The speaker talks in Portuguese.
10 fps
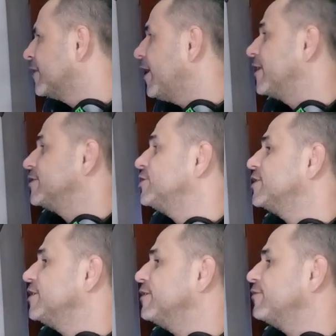Aí ah, a gente
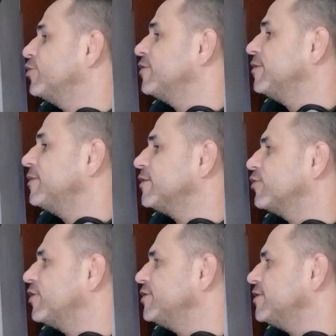queria ver esse
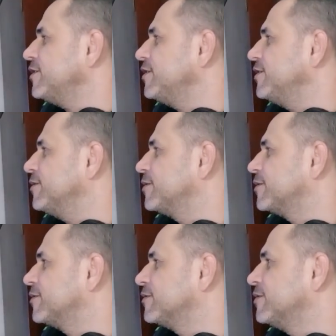Metroid
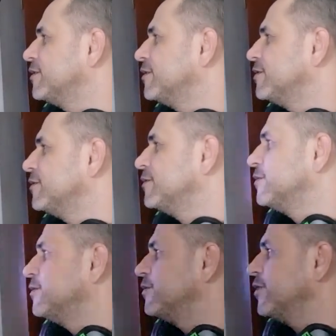aí.
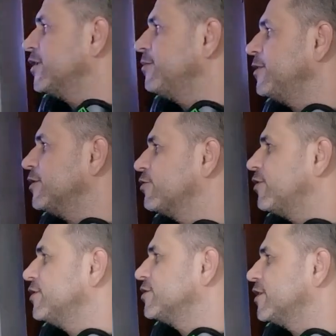E não aquele
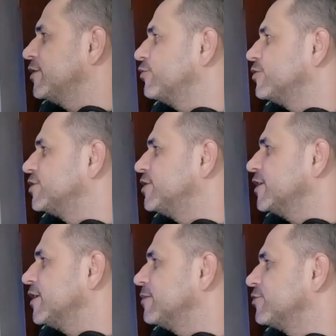Metroid lá em 2D
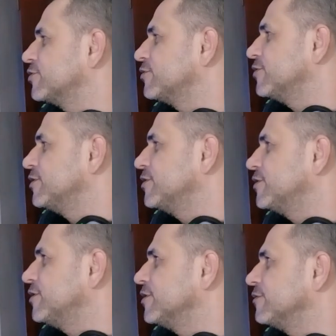que ela mostrou a
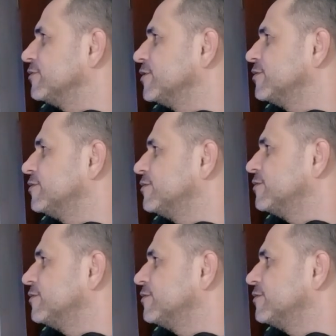Nintendo, velho. Né?